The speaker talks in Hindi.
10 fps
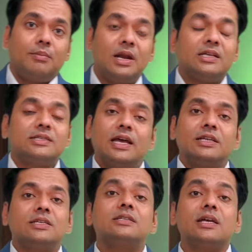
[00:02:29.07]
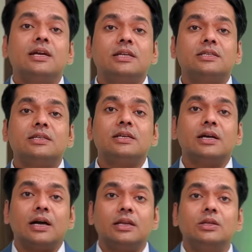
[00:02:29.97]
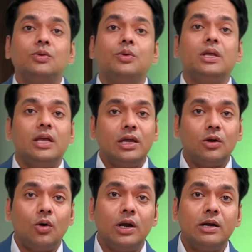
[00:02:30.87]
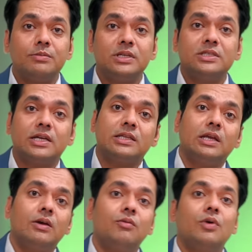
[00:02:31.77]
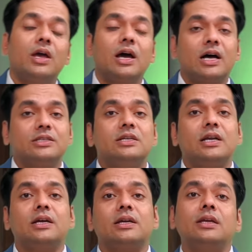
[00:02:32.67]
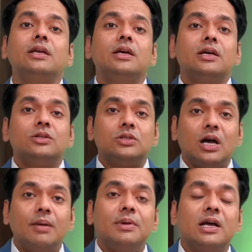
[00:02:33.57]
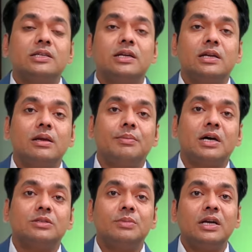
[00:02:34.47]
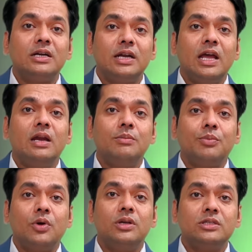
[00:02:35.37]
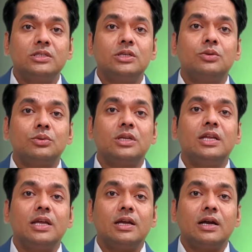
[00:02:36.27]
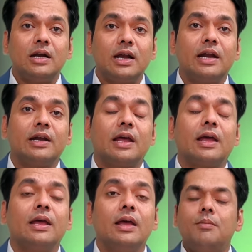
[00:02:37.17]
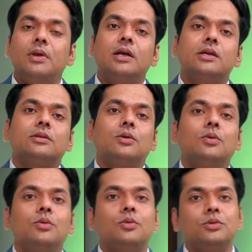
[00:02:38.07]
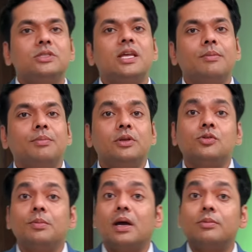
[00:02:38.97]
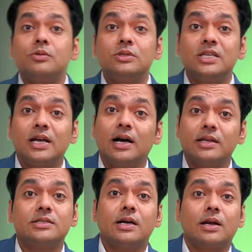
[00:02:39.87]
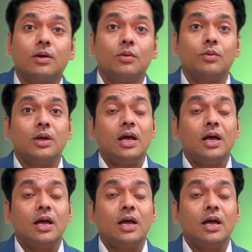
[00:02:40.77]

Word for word: प्लस एच एस आई डी से खरीदी हुई एक और लैंड बच जाती है वो है आशियाना की जहाँ पे आशियाना के पास में टेन पॉइंट जीरो थ्री एकड़ लैंड है अब मैं आ जाता हूँ उस गेम पे जो मैं आपको सिखाना चाह रहा हूँ